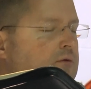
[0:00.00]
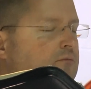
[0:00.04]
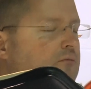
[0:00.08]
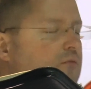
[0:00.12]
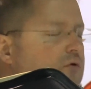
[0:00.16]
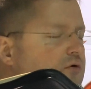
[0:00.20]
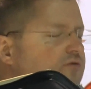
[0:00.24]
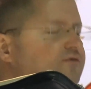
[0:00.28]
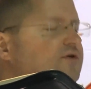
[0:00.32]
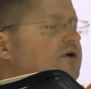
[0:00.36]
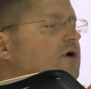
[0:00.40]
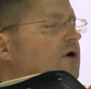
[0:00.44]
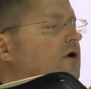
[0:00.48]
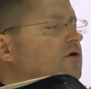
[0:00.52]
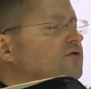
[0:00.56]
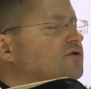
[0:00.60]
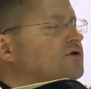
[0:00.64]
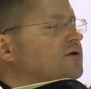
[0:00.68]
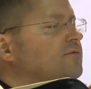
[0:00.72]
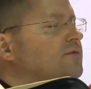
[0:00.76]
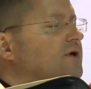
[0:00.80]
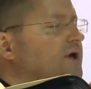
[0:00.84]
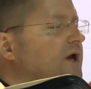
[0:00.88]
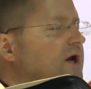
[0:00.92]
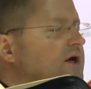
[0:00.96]
Mówi o
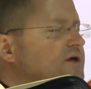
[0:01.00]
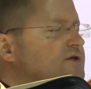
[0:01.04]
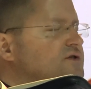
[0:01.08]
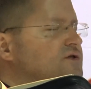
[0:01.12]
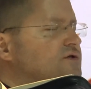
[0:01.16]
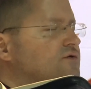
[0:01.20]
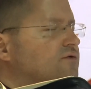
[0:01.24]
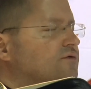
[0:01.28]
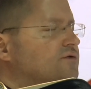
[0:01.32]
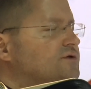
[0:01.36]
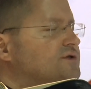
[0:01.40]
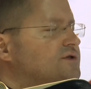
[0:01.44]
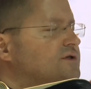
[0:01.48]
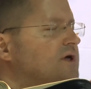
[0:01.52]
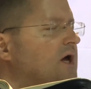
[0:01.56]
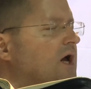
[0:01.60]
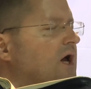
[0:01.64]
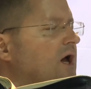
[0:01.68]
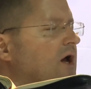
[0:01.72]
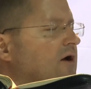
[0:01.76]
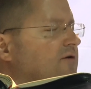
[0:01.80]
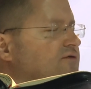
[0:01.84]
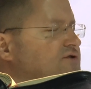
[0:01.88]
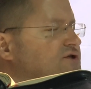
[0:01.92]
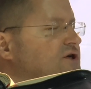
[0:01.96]
tym Jezus
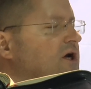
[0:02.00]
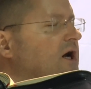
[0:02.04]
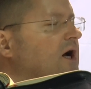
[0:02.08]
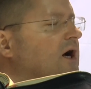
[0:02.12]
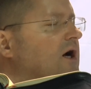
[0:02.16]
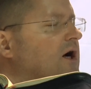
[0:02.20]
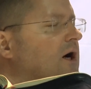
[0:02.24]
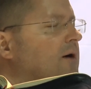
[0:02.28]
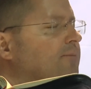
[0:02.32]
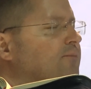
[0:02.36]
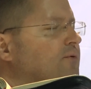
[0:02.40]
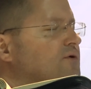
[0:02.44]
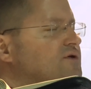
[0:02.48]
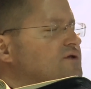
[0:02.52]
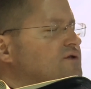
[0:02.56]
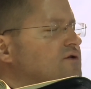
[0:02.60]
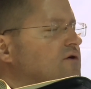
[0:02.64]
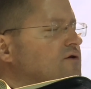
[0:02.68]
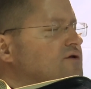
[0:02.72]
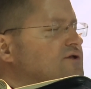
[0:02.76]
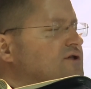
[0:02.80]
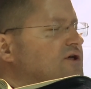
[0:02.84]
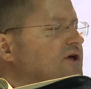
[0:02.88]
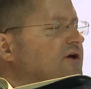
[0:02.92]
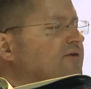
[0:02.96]
w dziejach
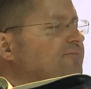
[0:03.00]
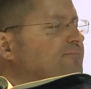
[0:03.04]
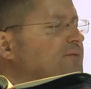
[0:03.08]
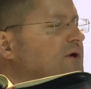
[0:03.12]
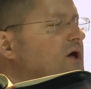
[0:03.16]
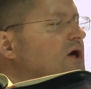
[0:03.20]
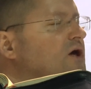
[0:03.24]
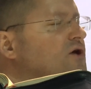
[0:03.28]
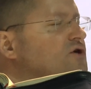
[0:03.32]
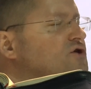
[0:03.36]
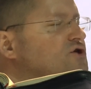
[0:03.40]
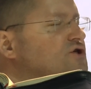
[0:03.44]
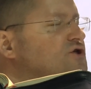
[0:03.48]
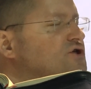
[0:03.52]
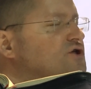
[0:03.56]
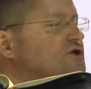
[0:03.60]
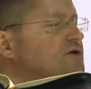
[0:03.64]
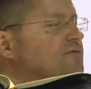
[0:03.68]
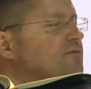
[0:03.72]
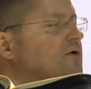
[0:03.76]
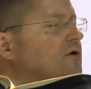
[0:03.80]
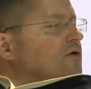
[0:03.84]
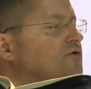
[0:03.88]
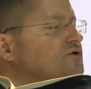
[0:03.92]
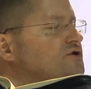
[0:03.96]
apostolskich w
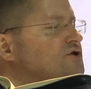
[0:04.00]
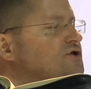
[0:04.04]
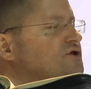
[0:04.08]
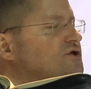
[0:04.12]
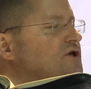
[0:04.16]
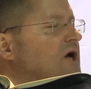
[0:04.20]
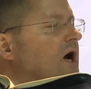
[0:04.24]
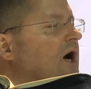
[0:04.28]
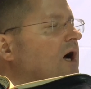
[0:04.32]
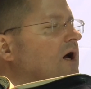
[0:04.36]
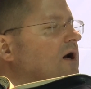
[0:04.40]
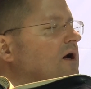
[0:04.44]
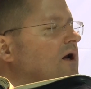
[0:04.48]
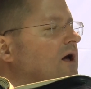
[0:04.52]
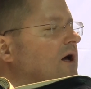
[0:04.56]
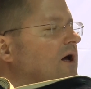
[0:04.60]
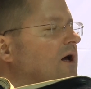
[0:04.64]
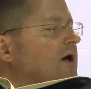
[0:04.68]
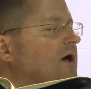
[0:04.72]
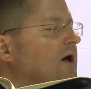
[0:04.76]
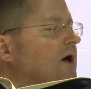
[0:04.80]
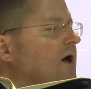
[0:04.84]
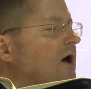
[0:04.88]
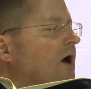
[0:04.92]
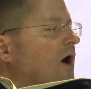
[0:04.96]
pierwszym
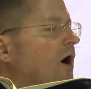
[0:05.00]
rozdziale.